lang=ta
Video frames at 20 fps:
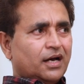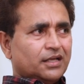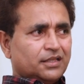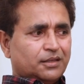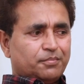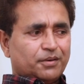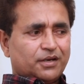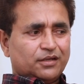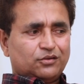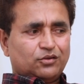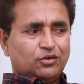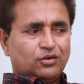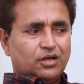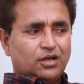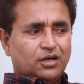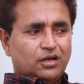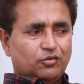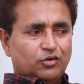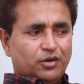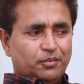அந்த படத்தோட
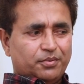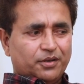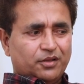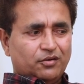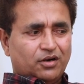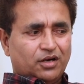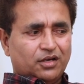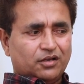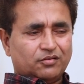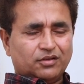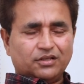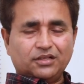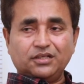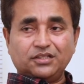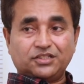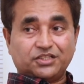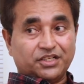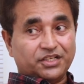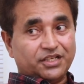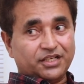ஒளிப்பதிவாளர் வந்து
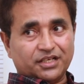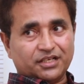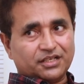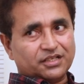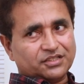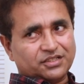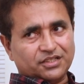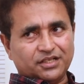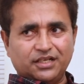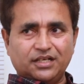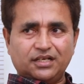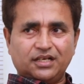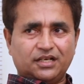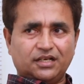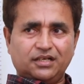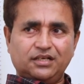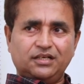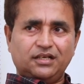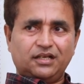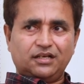செழியன் செழியன்
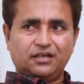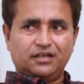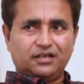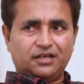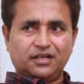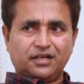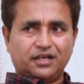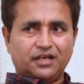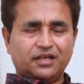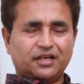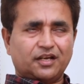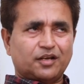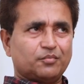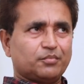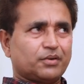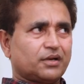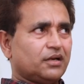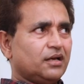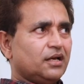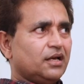எனக்கு நெருங்கிய
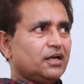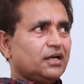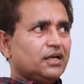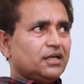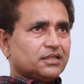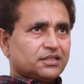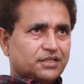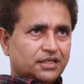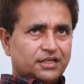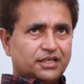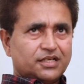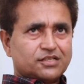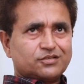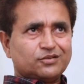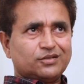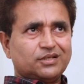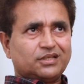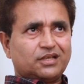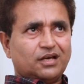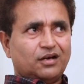நண்பர் செழியன்
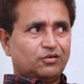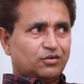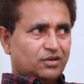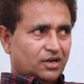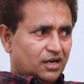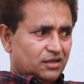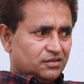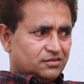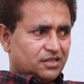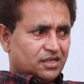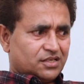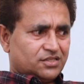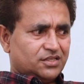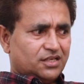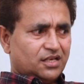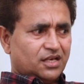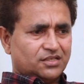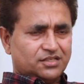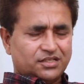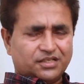சொல்லி தான் ஒரு நாள்
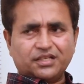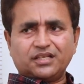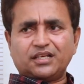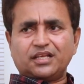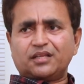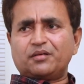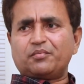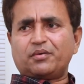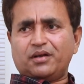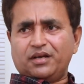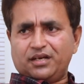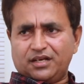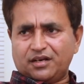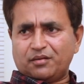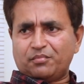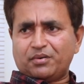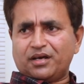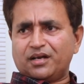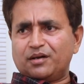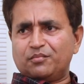தற்செயலாக செழியன் எந்த படம்
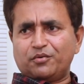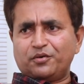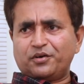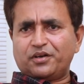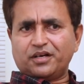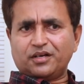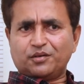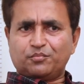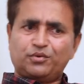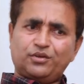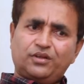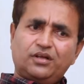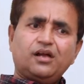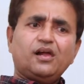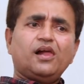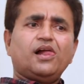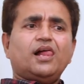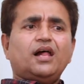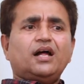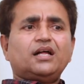என்னென்ன படங்கள் போயிட்டுருக்குன்னு போது
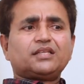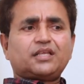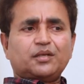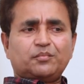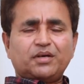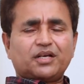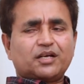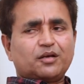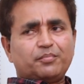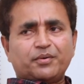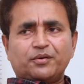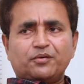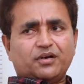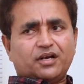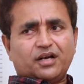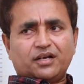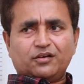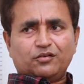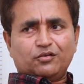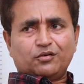தென்மேற்கு
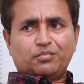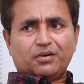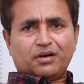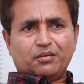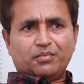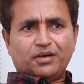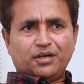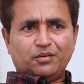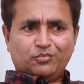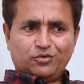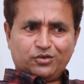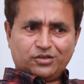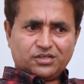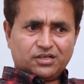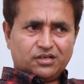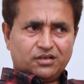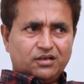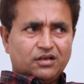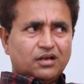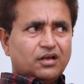பருவக்காற்றுன்னு ஒரு படம் பண்ணி
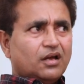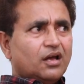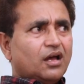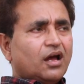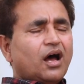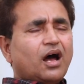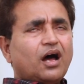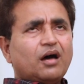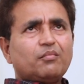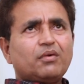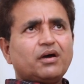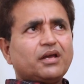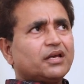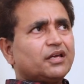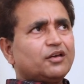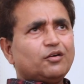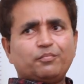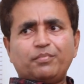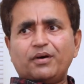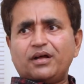முடித்தேன் ஆமாம்
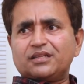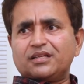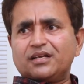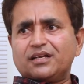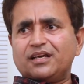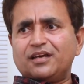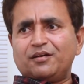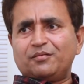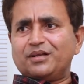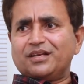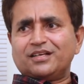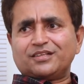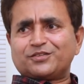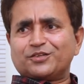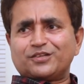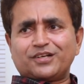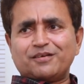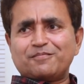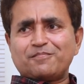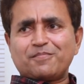எங்கேயோ பார்த்தேனே அப்படின்னு
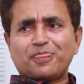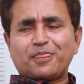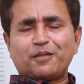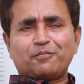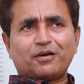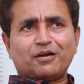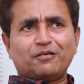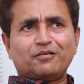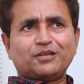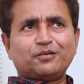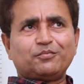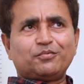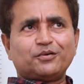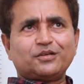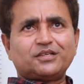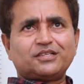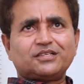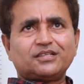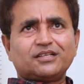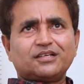சொன்னேன் இந்த படம் வந்து
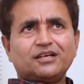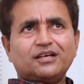போயிடுச்சு